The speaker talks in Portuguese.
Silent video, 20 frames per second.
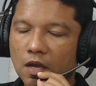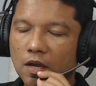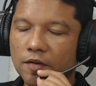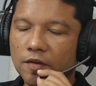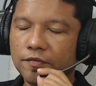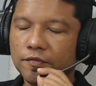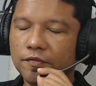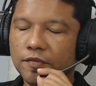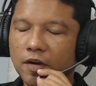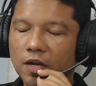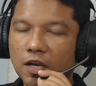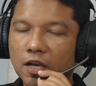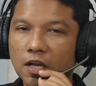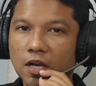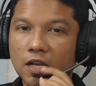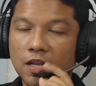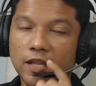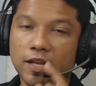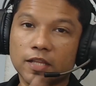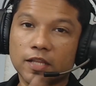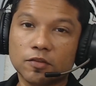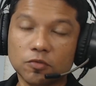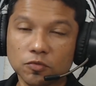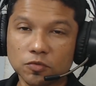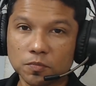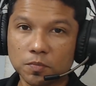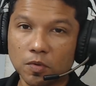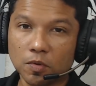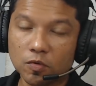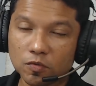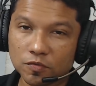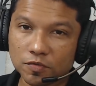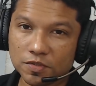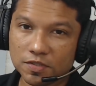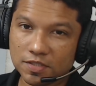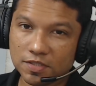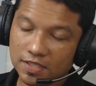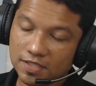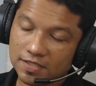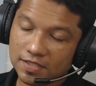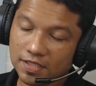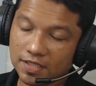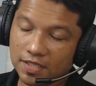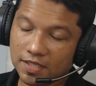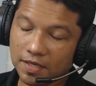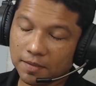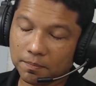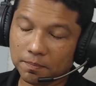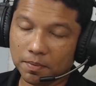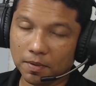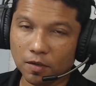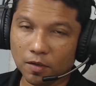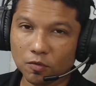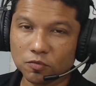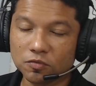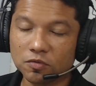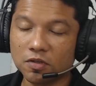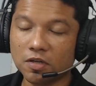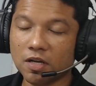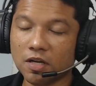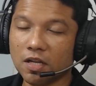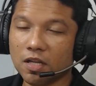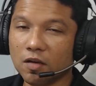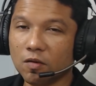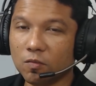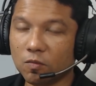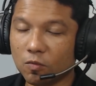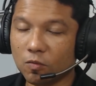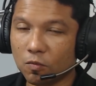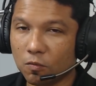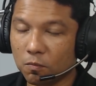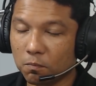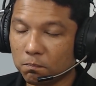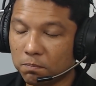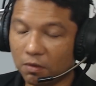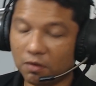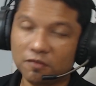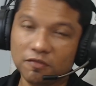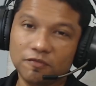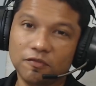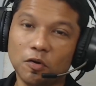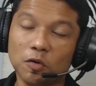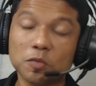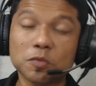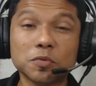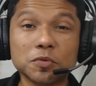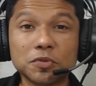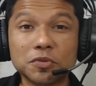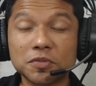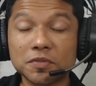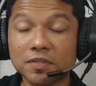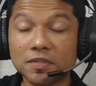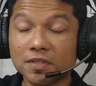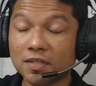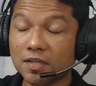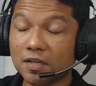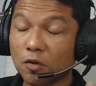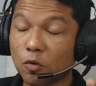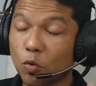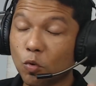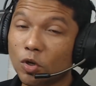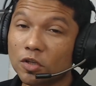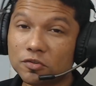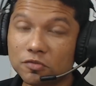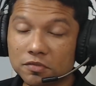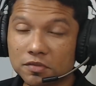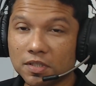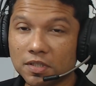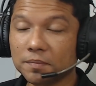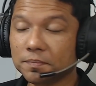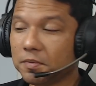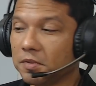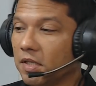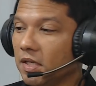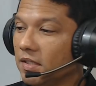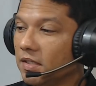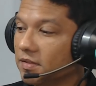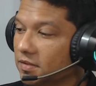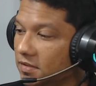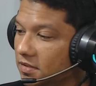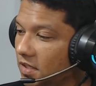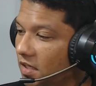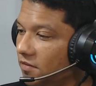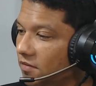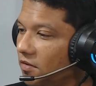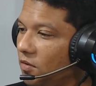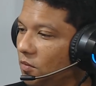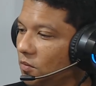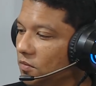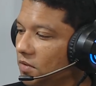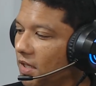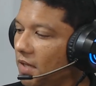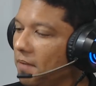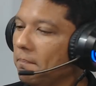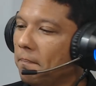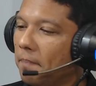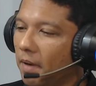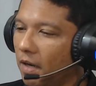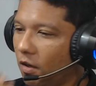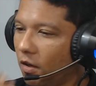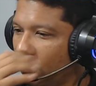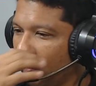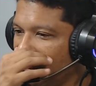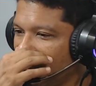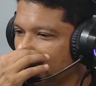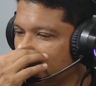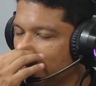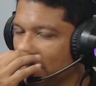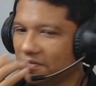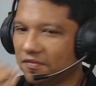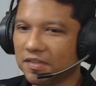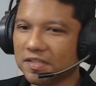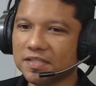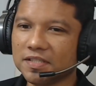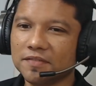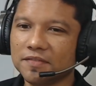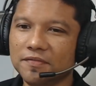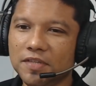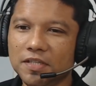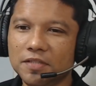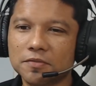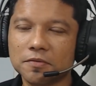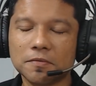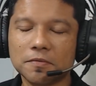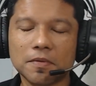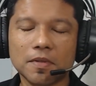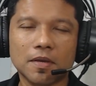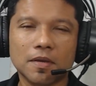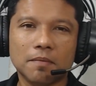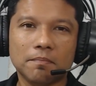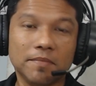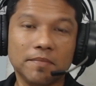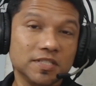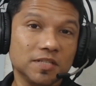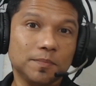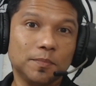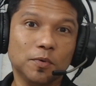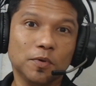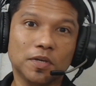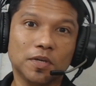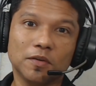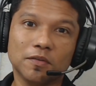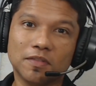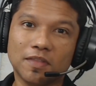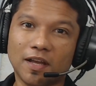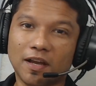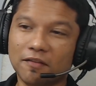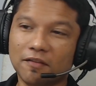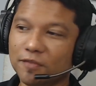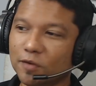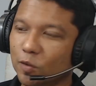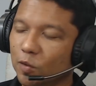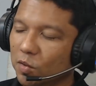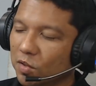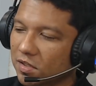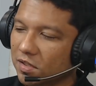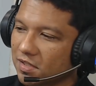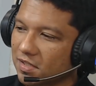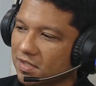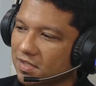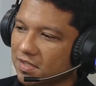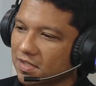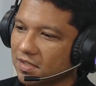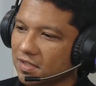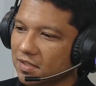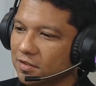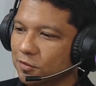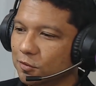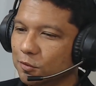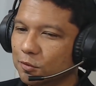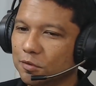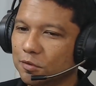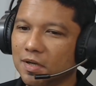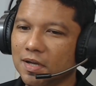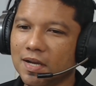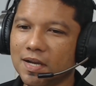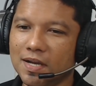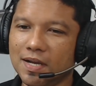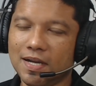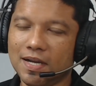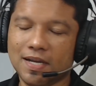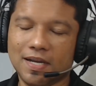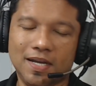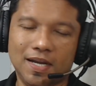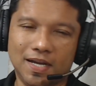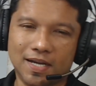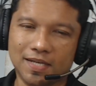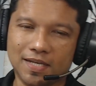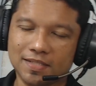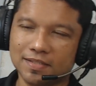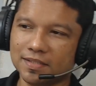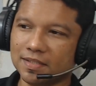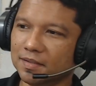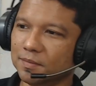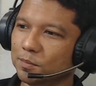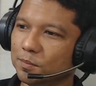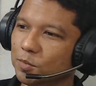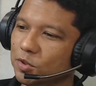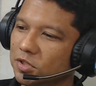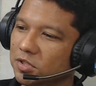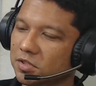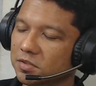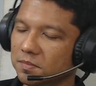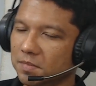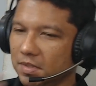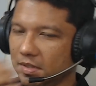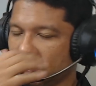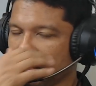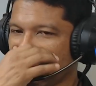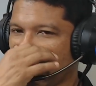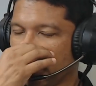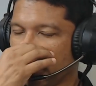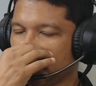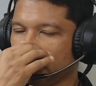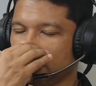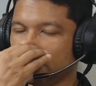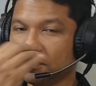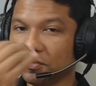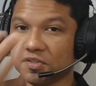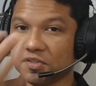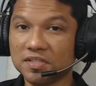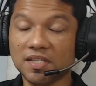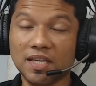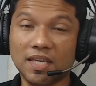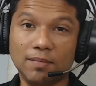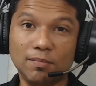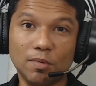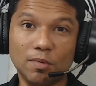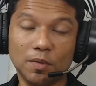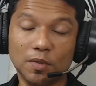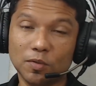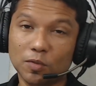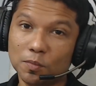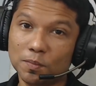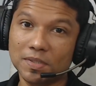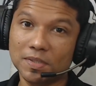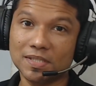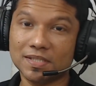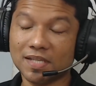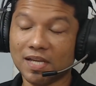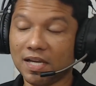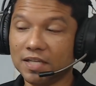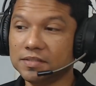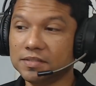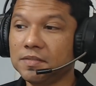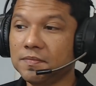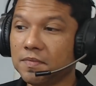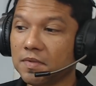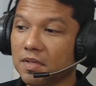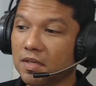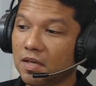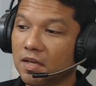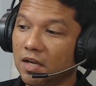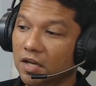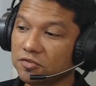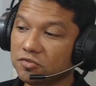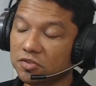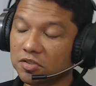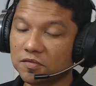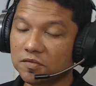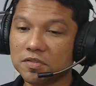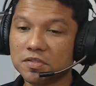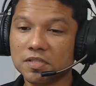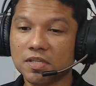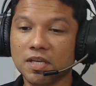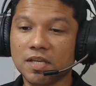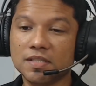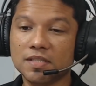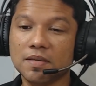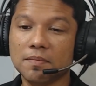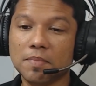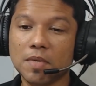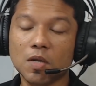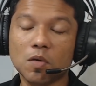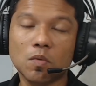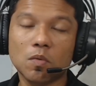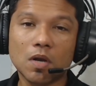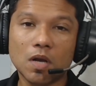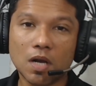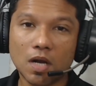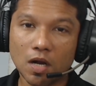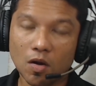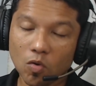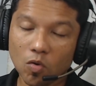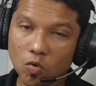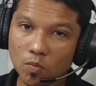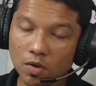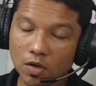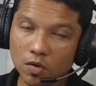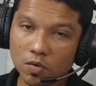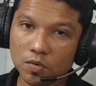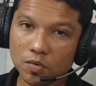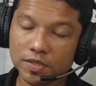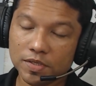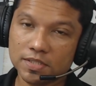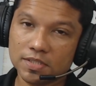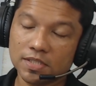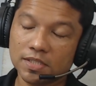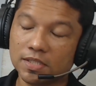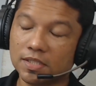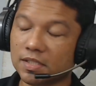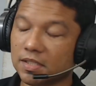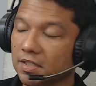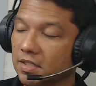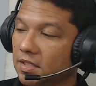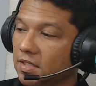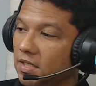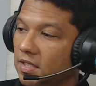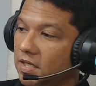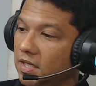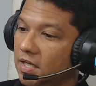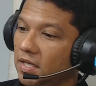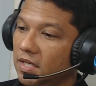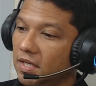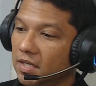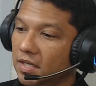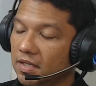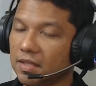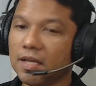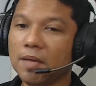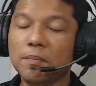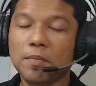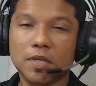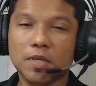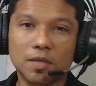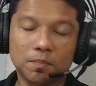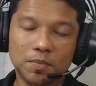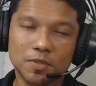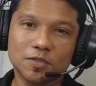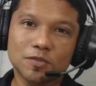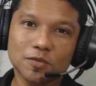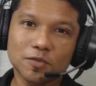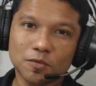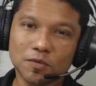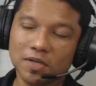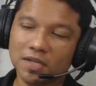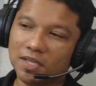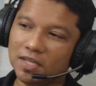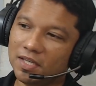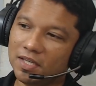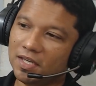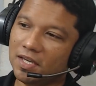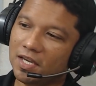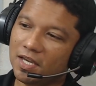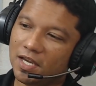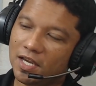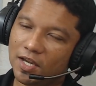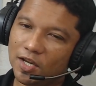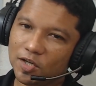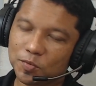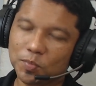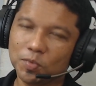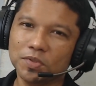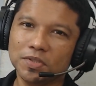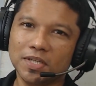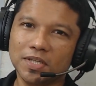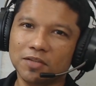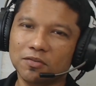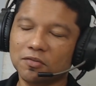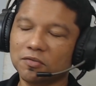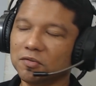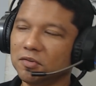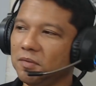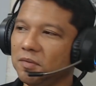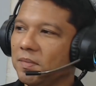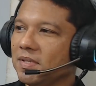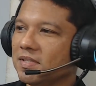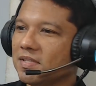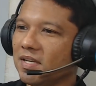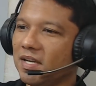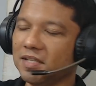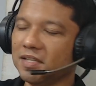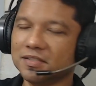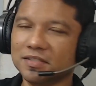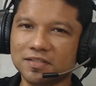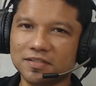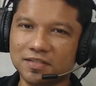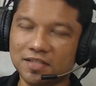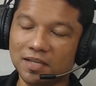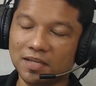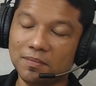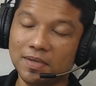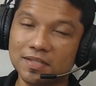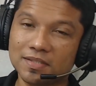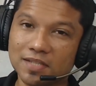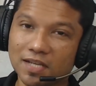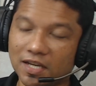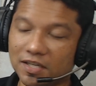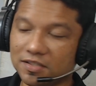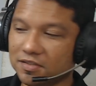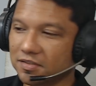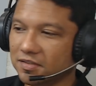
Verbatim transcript: Fala galera, tudo bom com vocês? Aqui é Paulo do canal Power Focus. Quanto tempo, né? Estava um tempão aí sem fazer vídeo, mas é porque eu estava organizando a casa, muitas mensagens. Você que me mandou mensagem, acho que você recebeu alguma coisa é, da minha pessoa aqui respondendo a tua mensagem. Tem mensagem já